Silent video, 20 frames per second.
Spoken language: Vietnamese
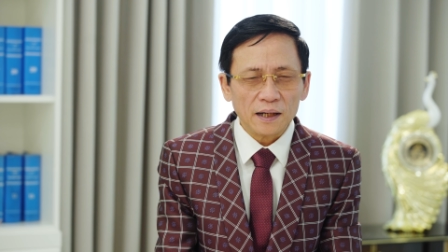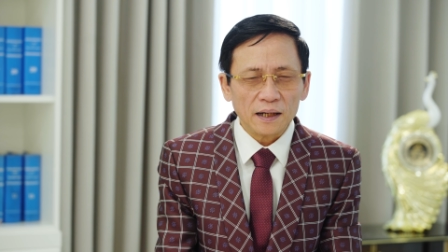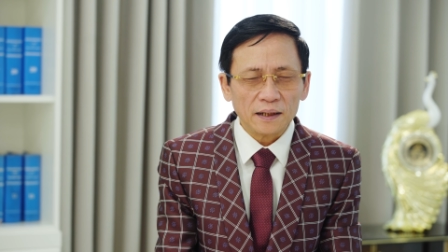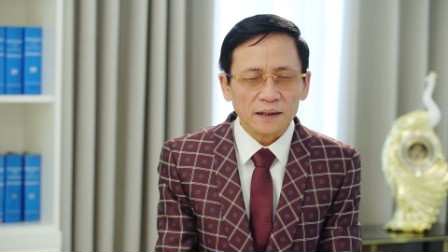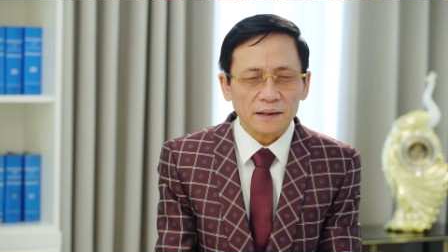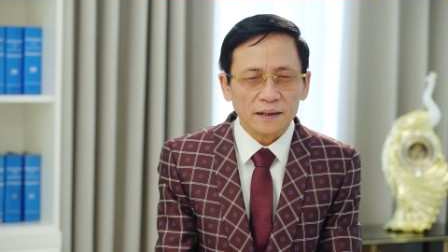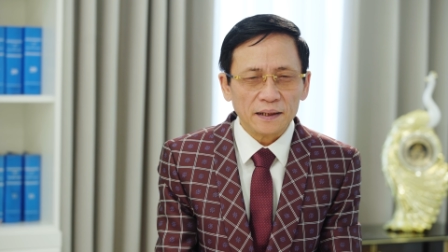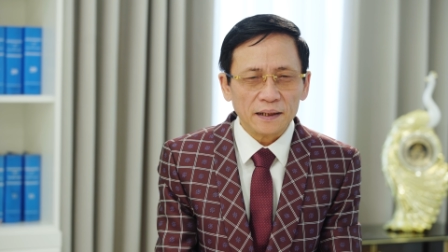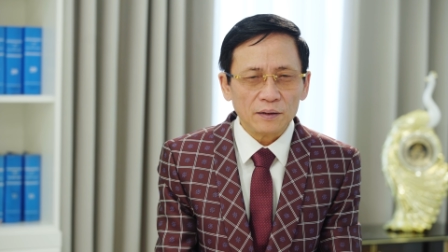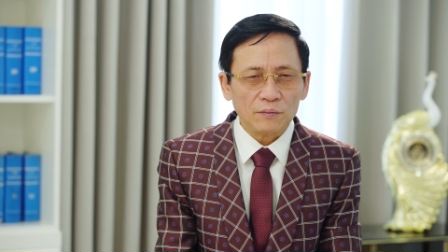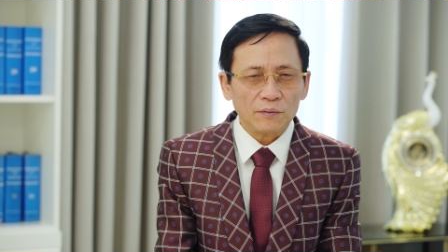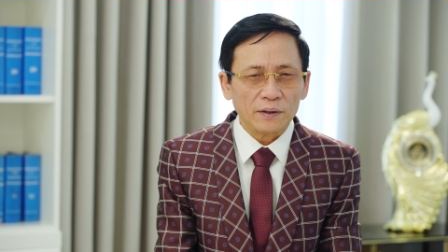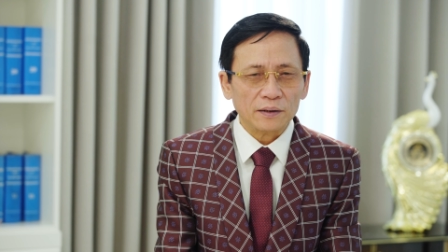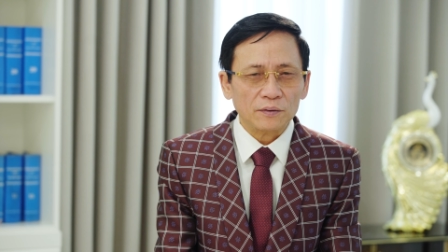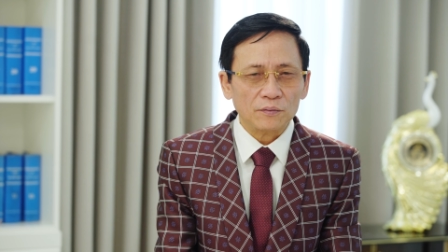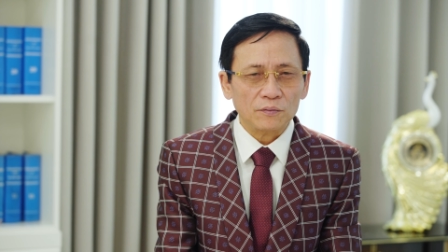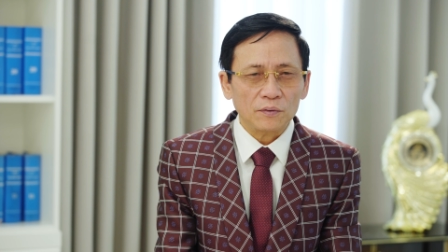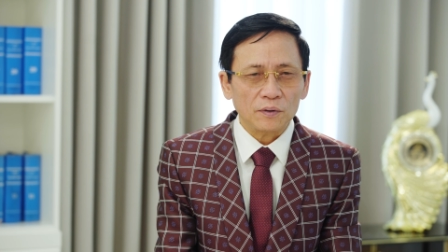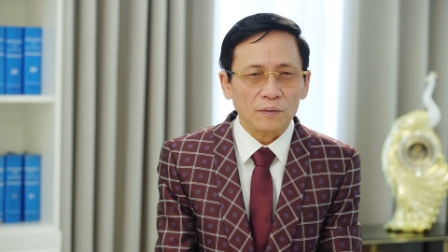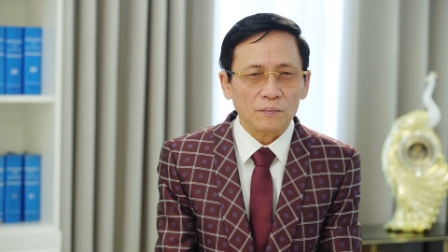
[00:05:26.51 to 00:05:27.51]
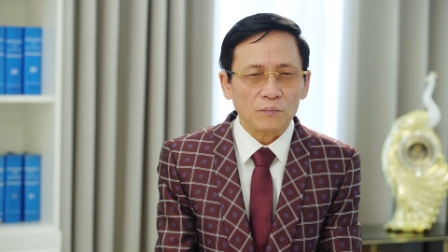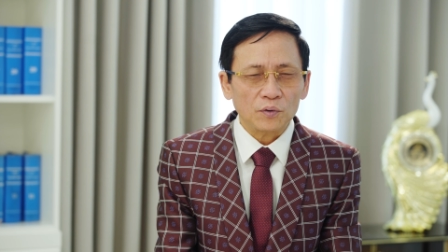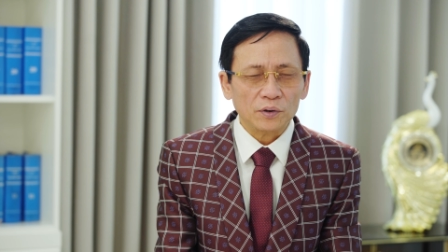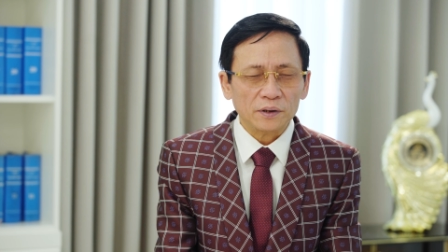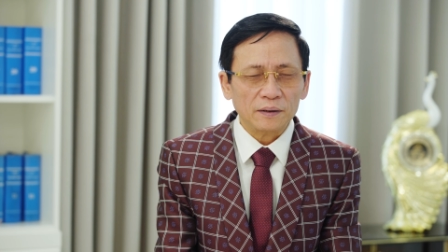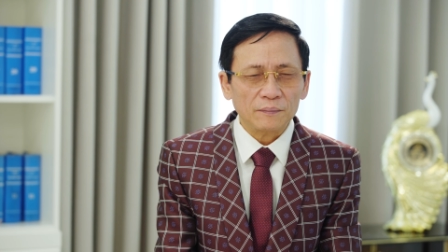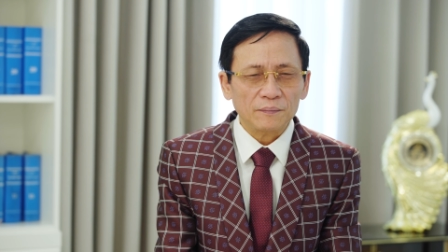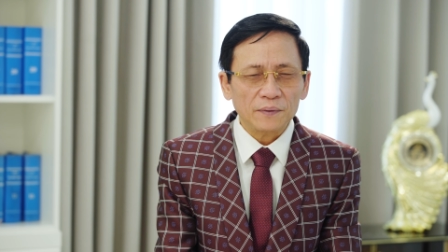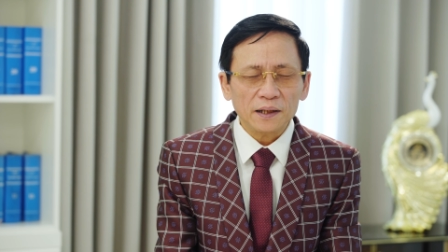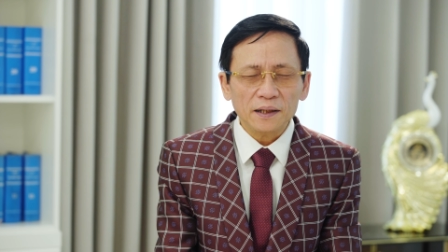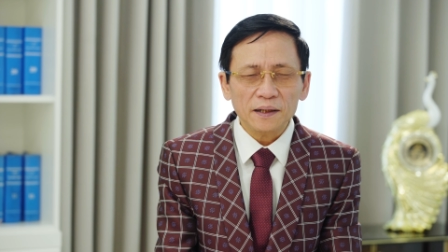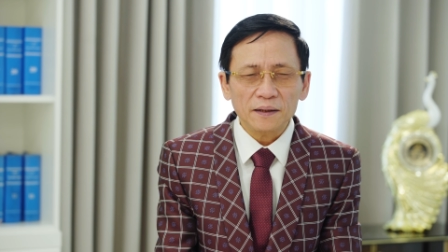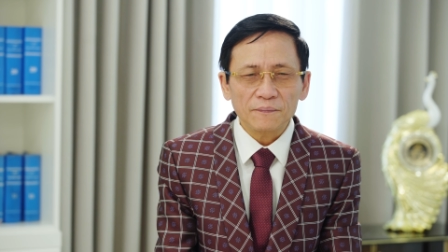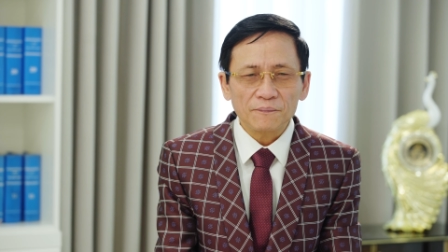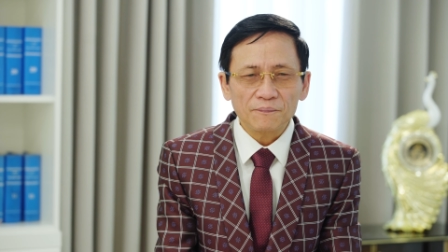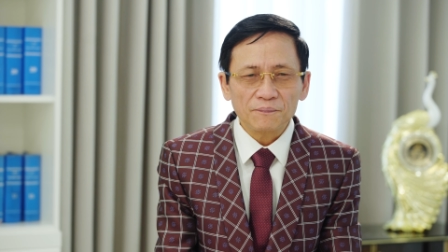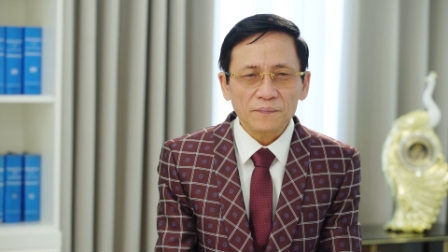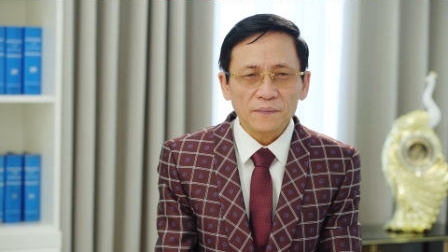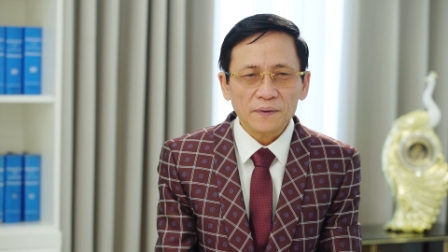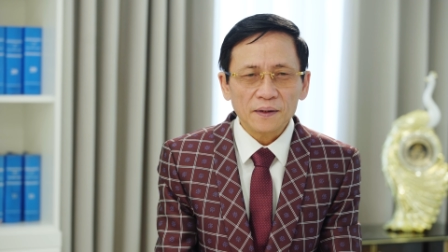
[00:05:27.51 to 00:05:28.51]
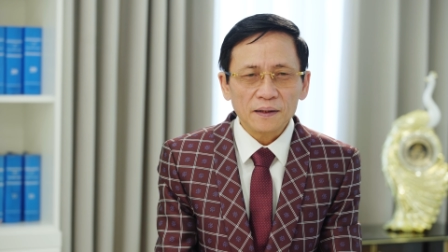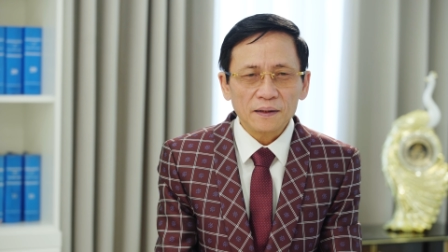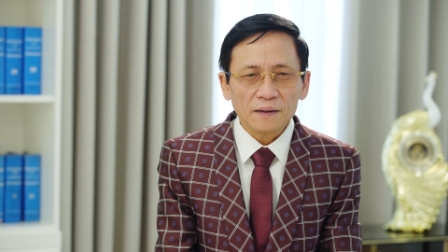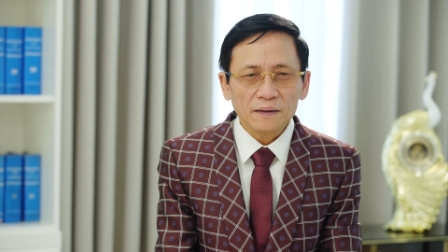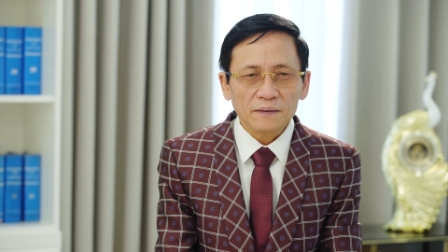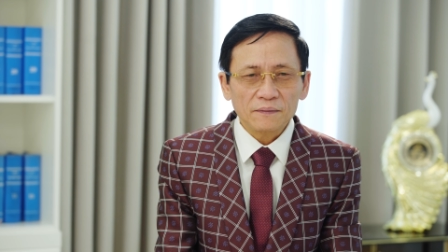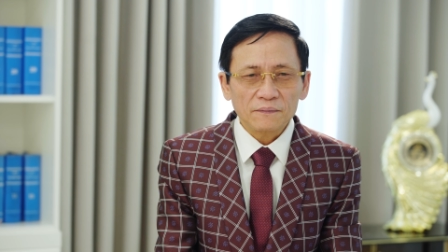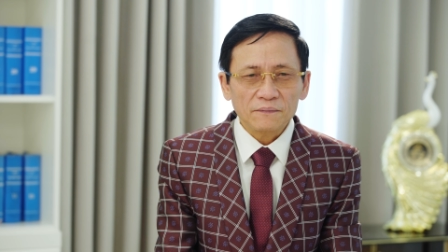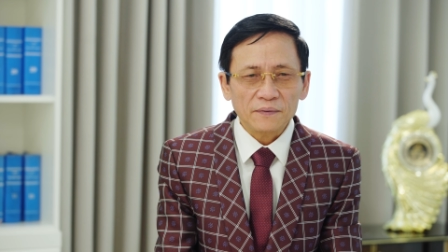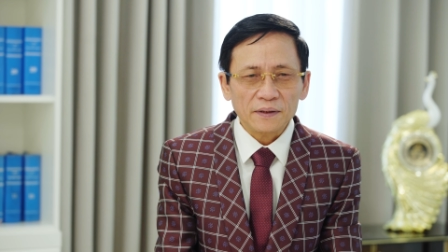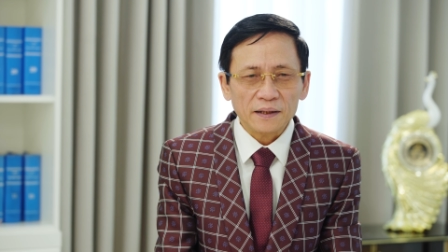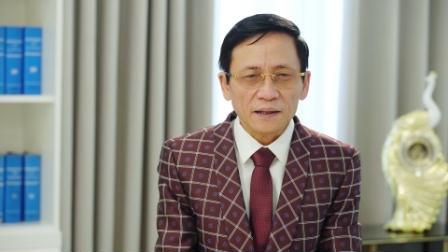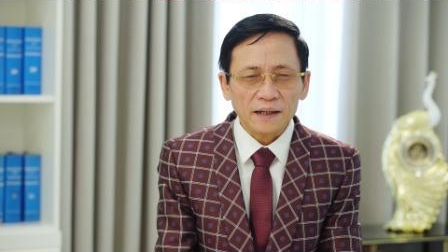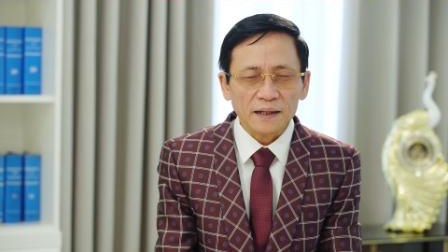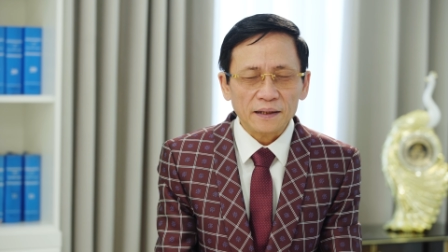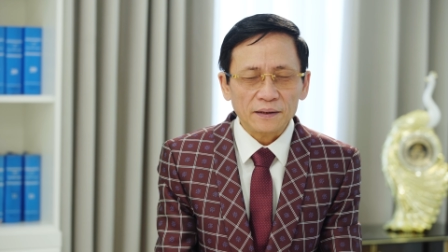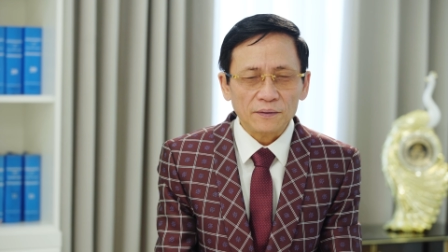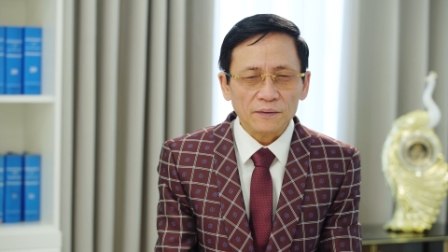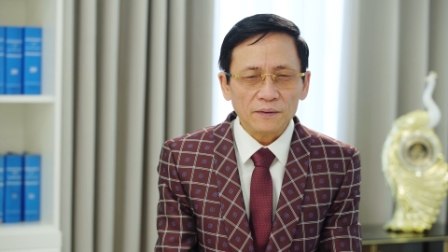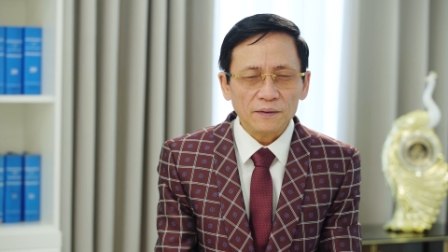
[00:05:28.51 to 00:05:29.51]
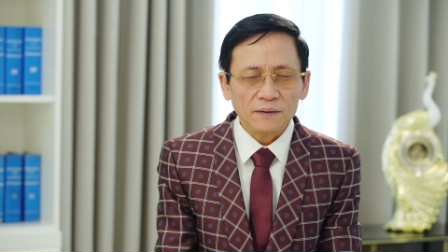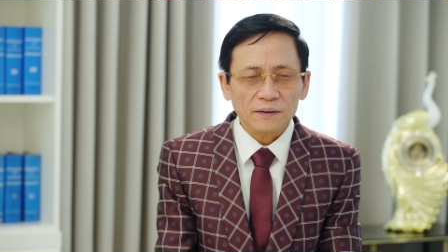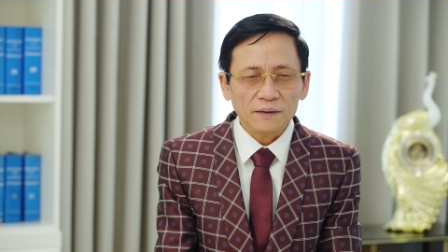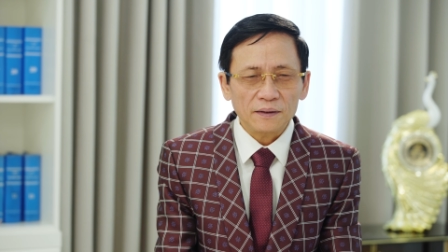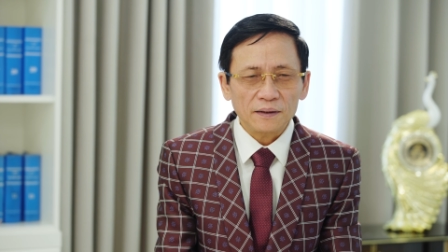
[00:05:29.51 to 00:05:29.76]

các kế hoạch của một năm mới. Về ngày đó,